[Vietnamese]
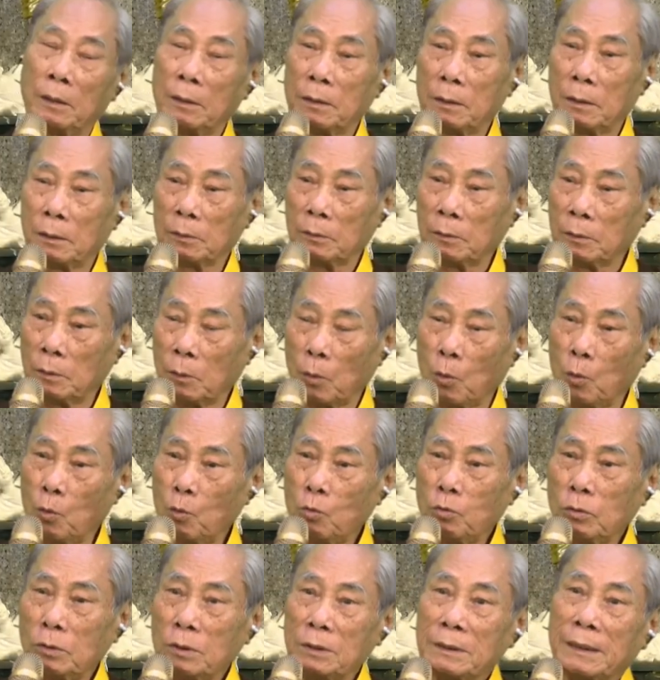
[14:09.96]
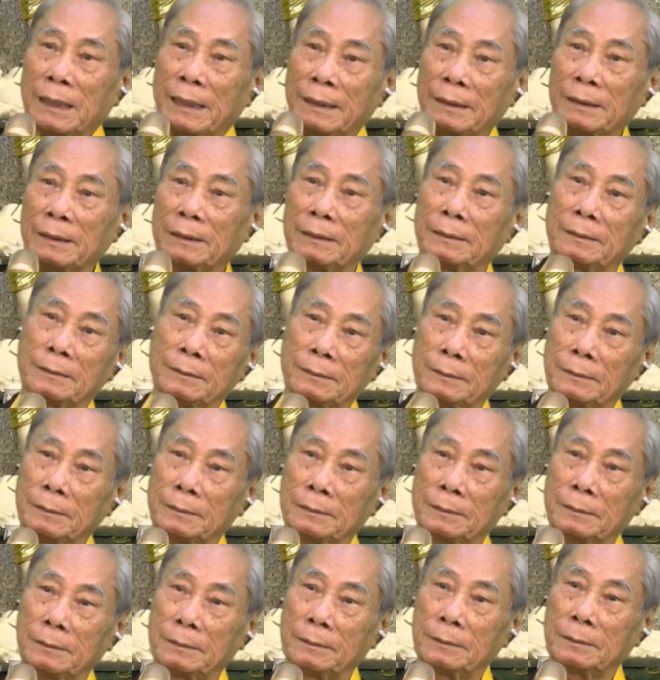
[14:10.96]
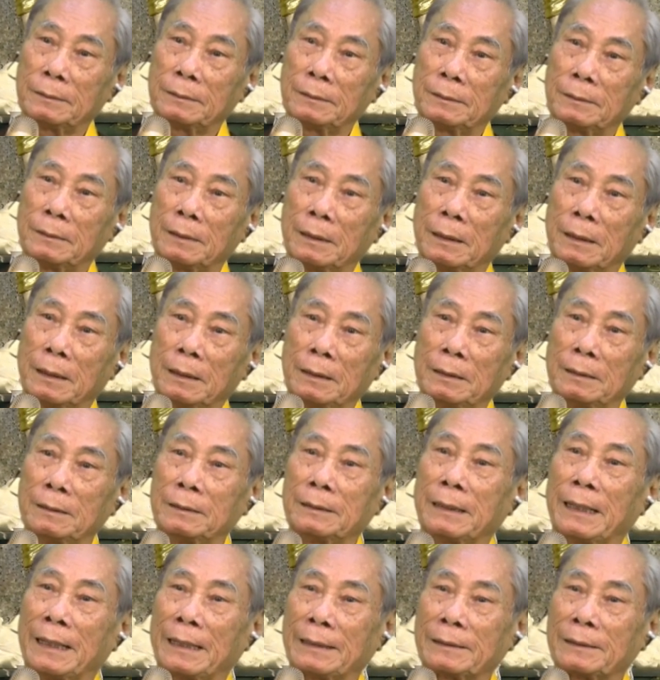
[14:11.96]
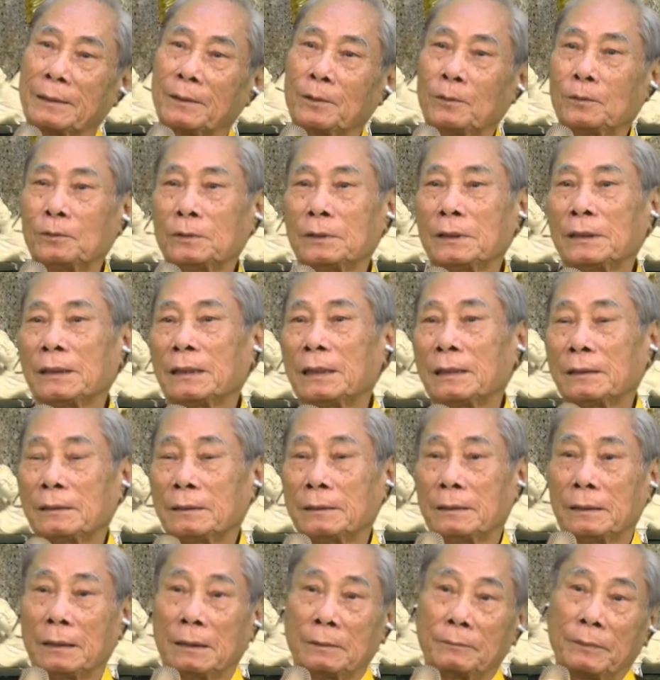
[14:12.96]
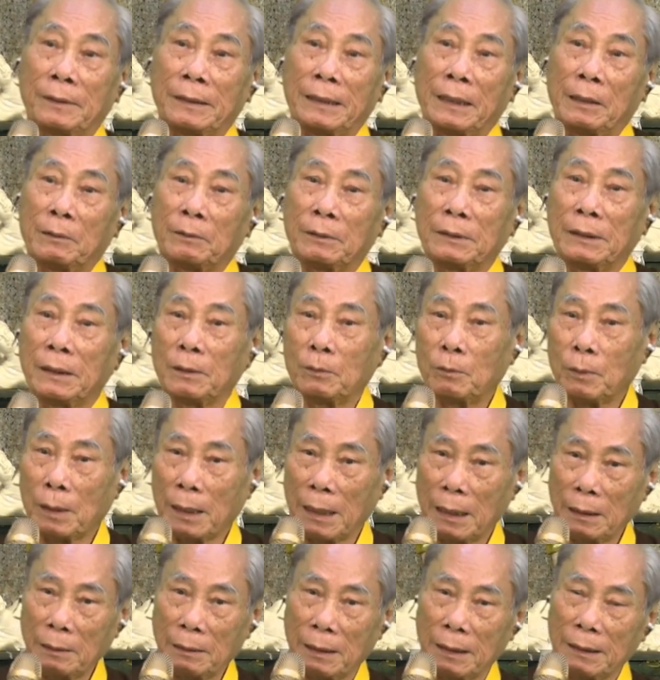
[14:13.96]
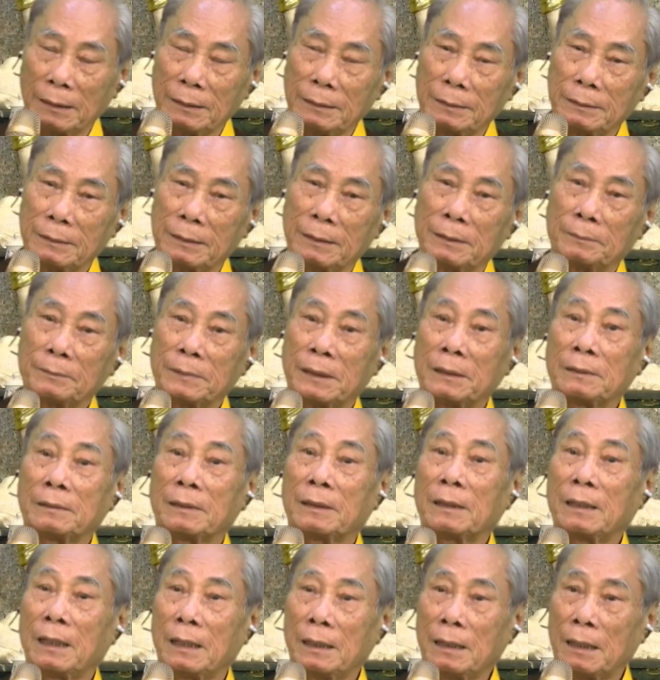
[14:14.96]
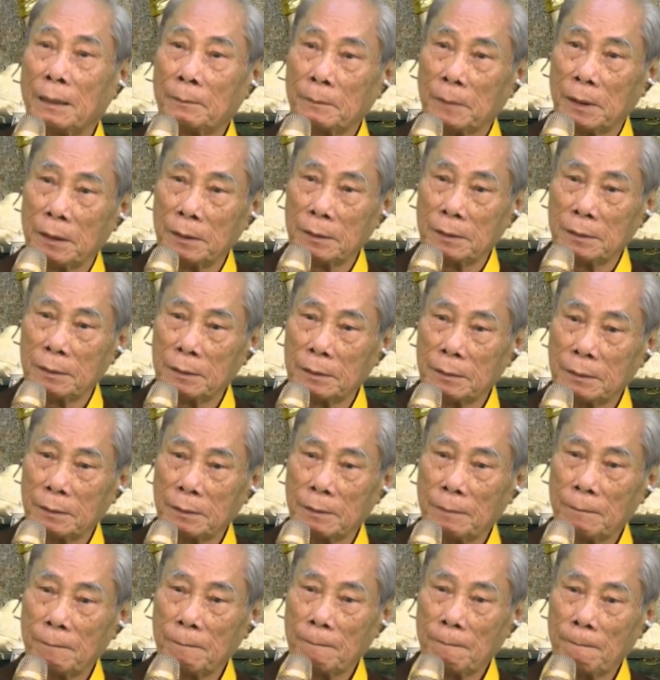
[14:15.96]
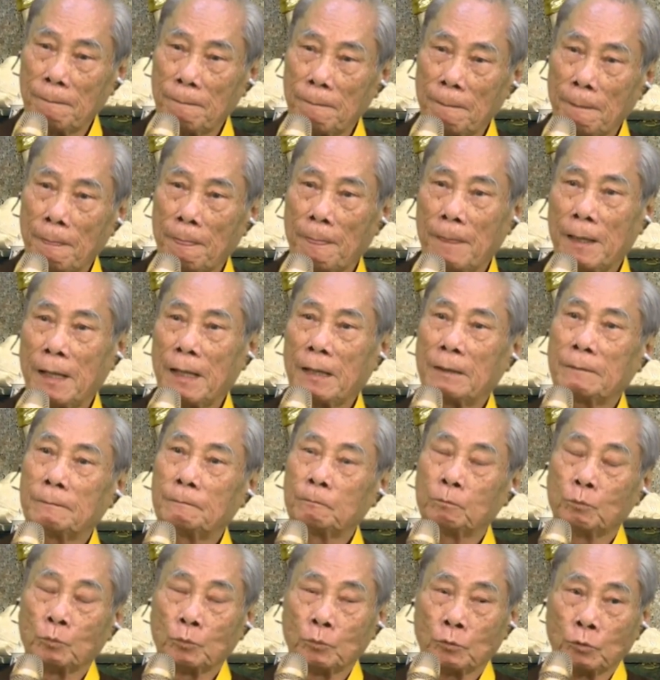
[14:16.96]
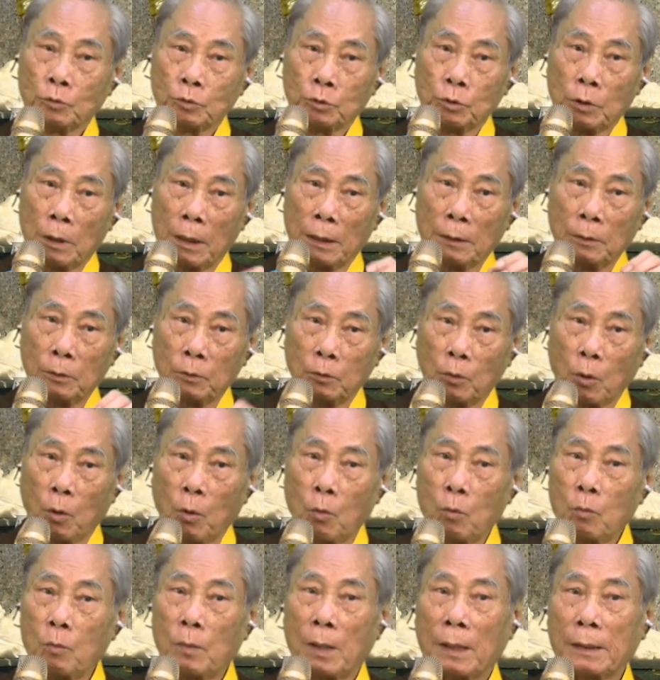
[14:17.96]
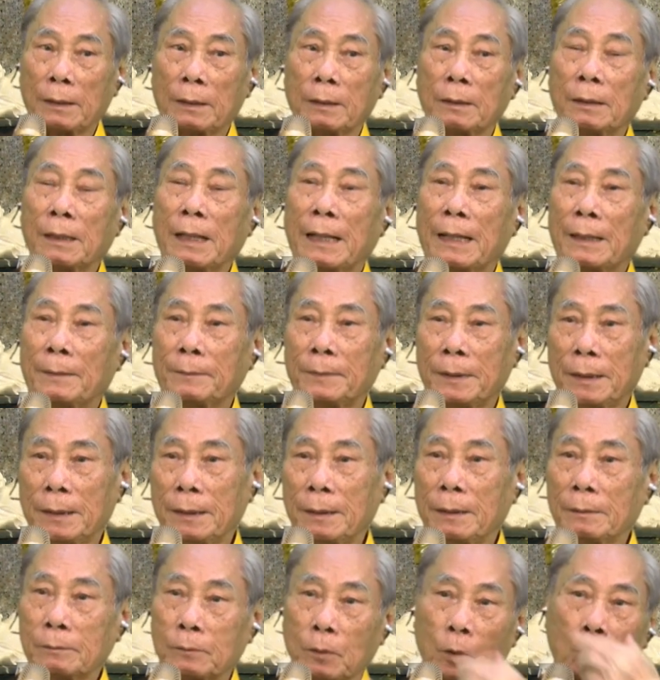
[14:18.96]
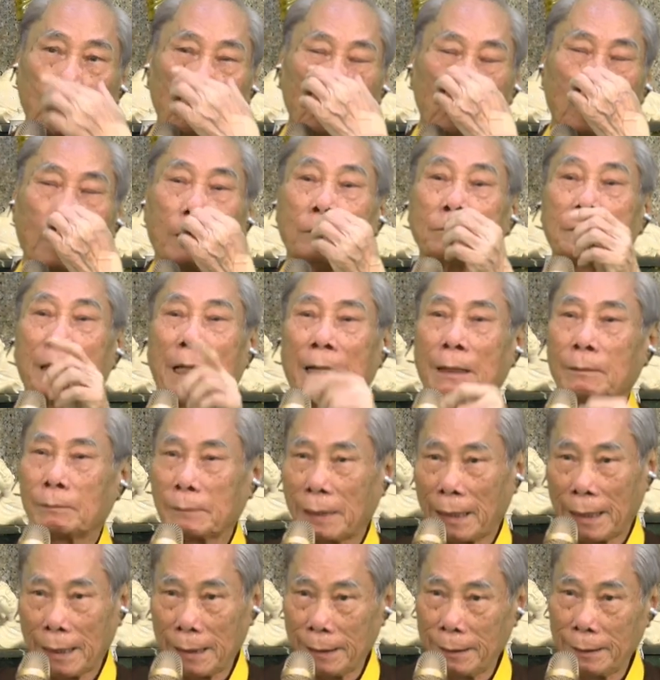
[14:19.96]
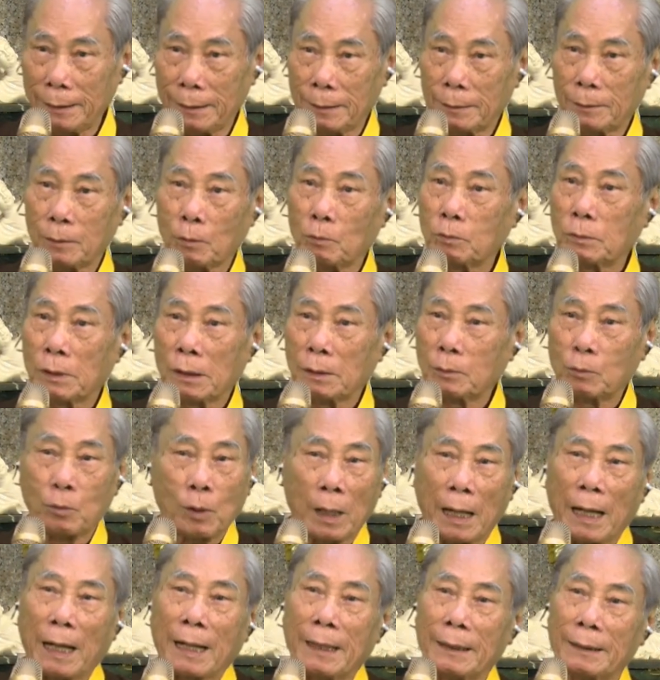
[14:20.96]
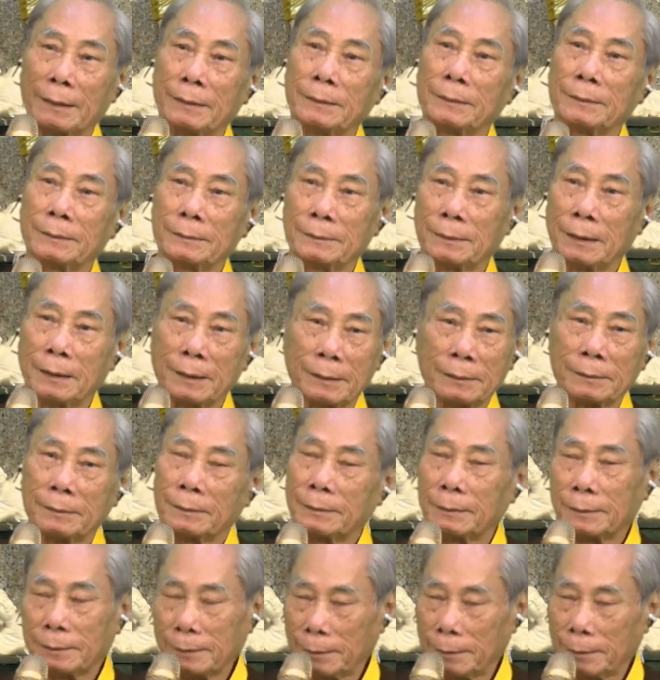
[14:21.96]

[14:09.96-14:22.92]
lừa đủ thứ cách ấy, anh lừa gạt ta đủ thứ cách thì anh phải theo cái nhân quả của anh, làm sao đó là làm người được, thấy không? Anh tu mà anh đừng có làm vậy, anh tu để ông thành ông thầy tụng kinh hoài chết,